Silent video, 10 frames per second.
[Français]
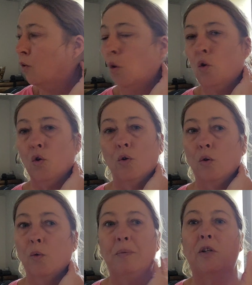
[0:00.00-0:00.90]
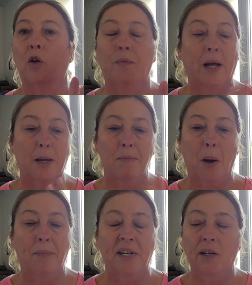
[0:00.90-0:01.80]
donc puis tant de faire les
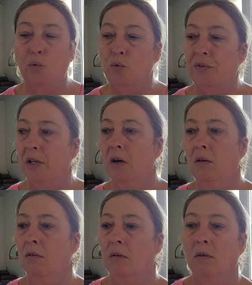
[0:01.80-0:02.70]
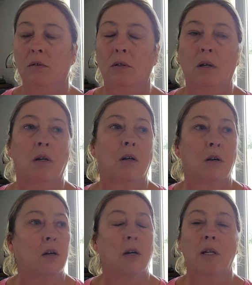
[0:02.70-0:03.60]
papiers tout ça
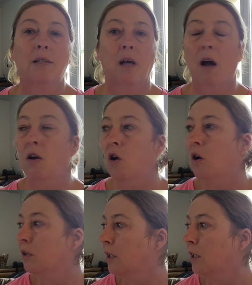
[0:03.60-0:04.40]
il sera à l'heure